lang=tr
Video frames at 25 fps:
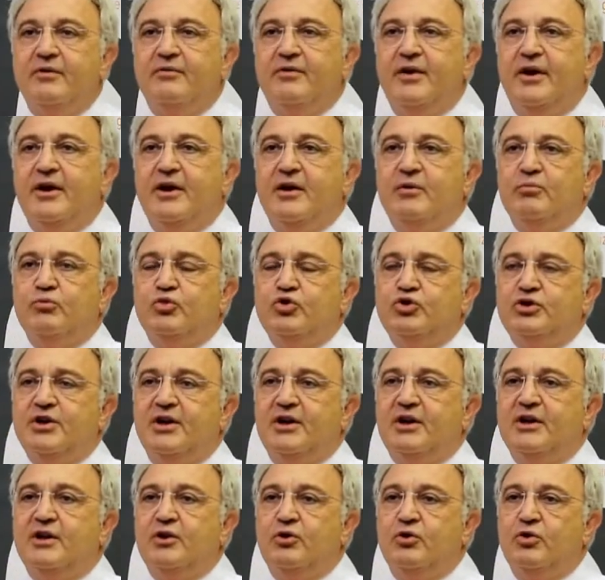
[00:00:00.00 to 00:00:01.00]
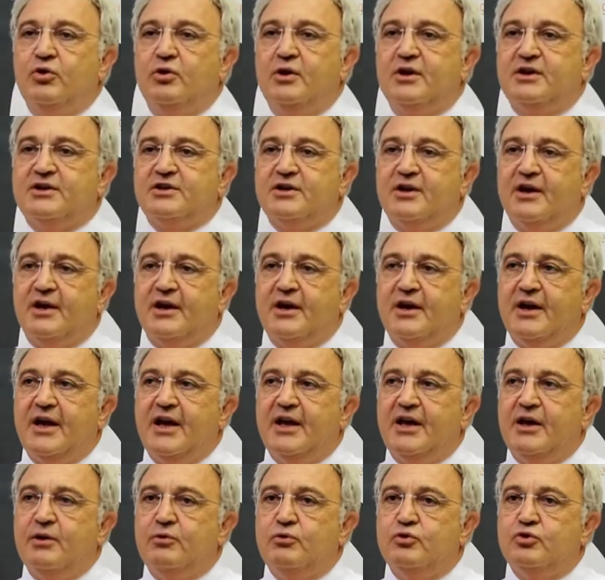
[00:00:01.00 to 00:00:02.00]
ve bu şekilde yola çıkarak
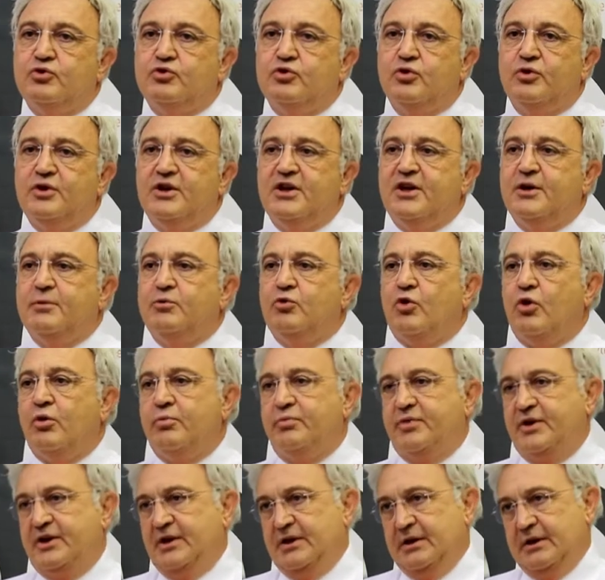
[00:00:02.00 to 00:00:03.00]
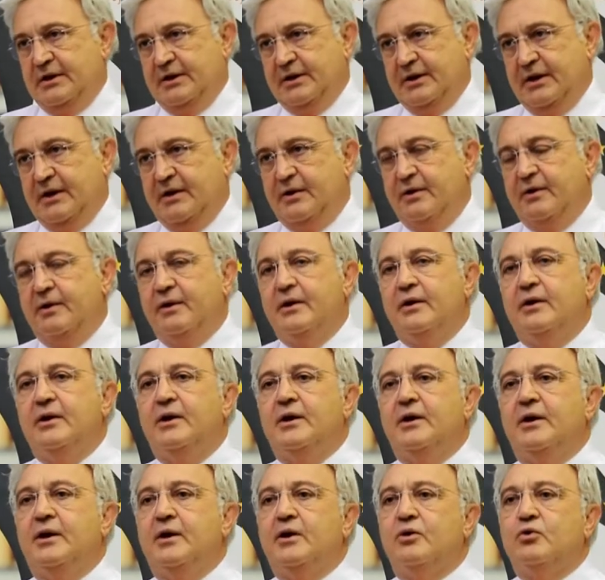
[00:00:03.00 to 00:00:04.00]
Ege Vizyon'u 2011 yılında e,
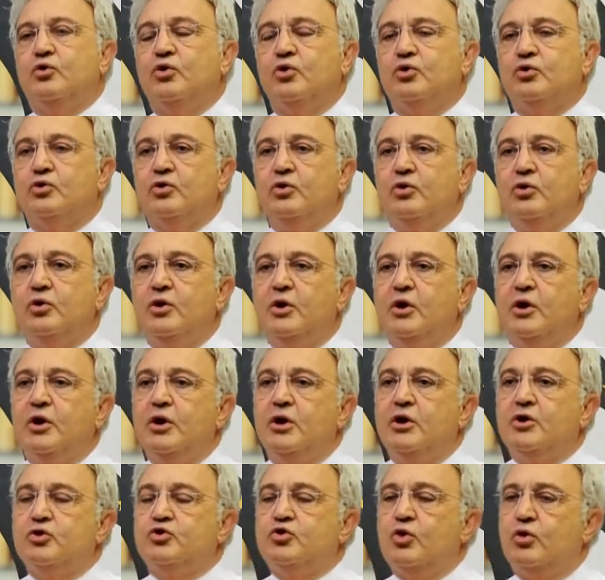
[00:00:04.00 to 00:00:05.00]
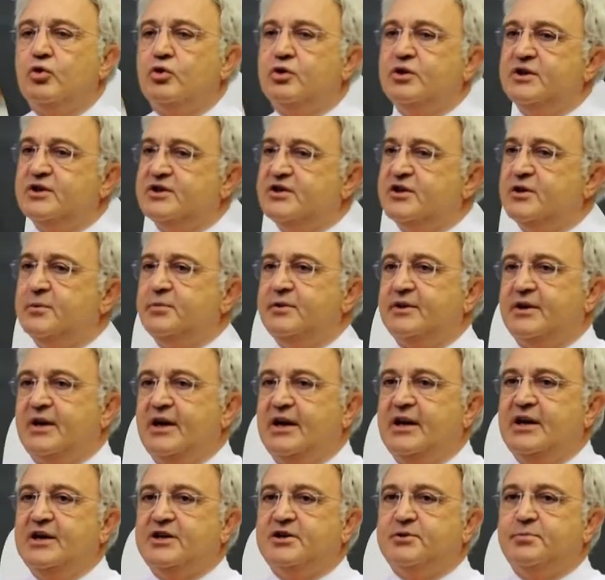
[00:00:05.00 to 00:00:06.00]
kurduk. Çok hızlı bir
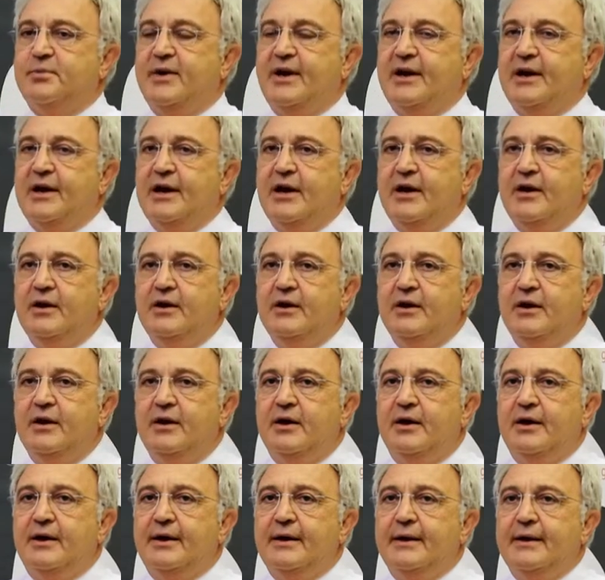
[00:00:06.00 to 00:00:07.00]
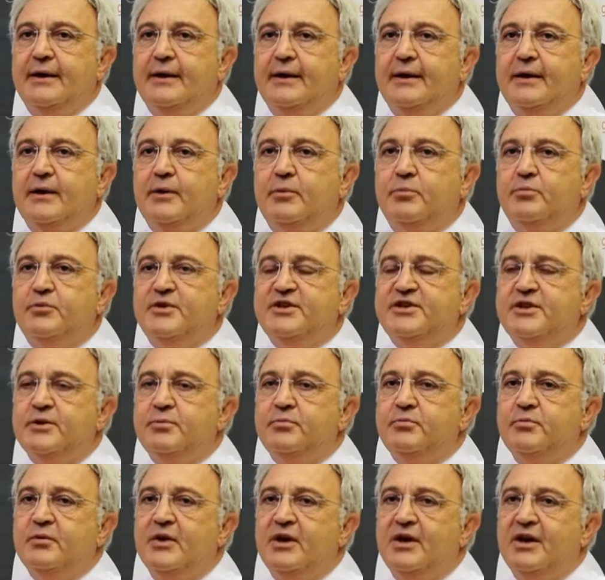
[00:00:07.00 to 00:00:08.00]
gelişmeyle e, bizim
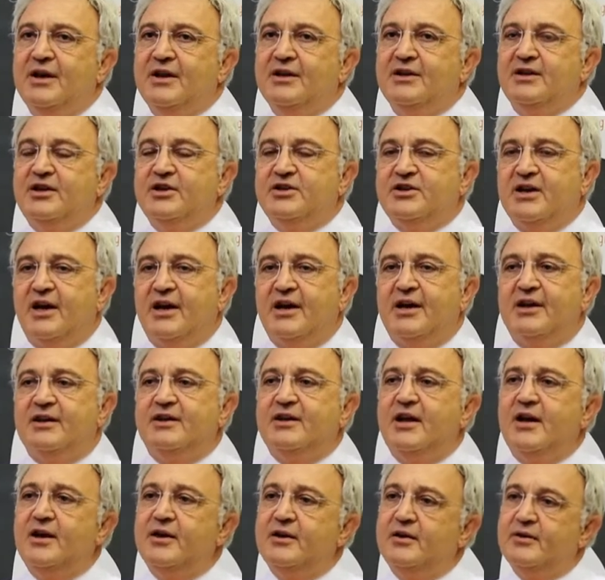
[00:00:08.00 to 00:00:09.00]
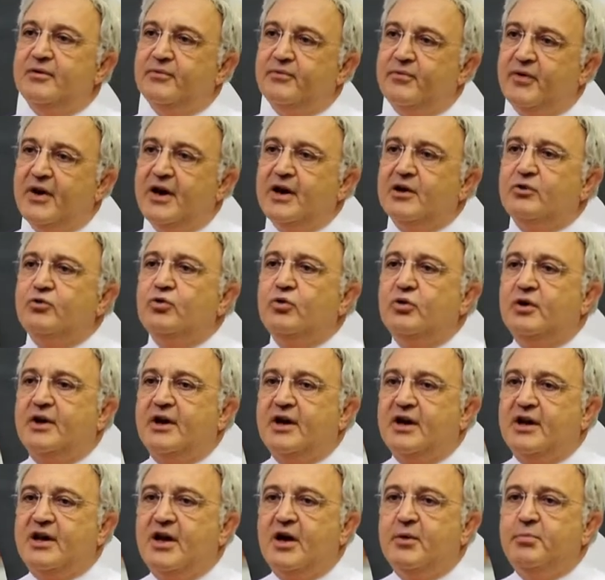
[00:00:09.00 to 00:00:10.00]
ticaretten farklı
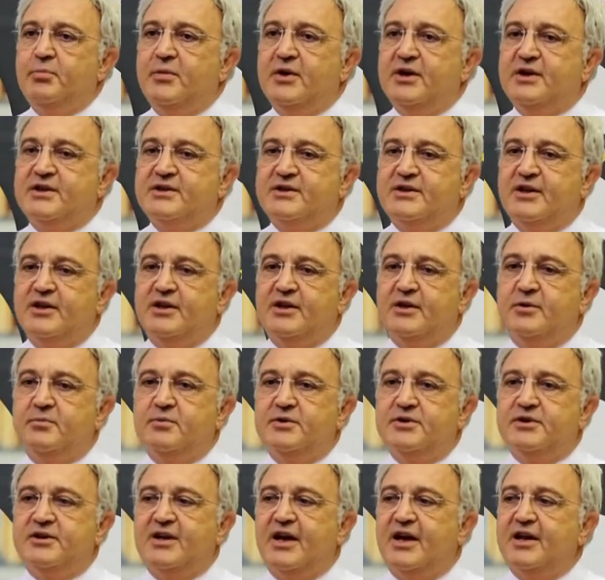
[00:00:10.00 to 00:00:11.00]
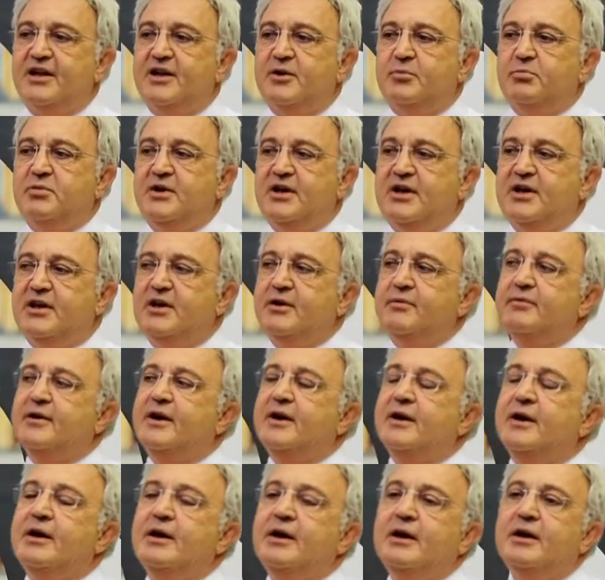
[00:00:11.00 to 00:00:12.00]
olarak yapmak istediğimiz kendi bilgi
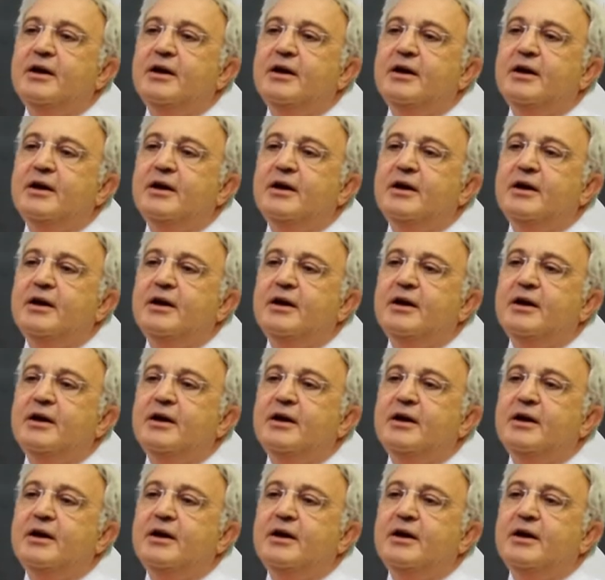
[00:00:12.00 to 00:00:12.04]
ve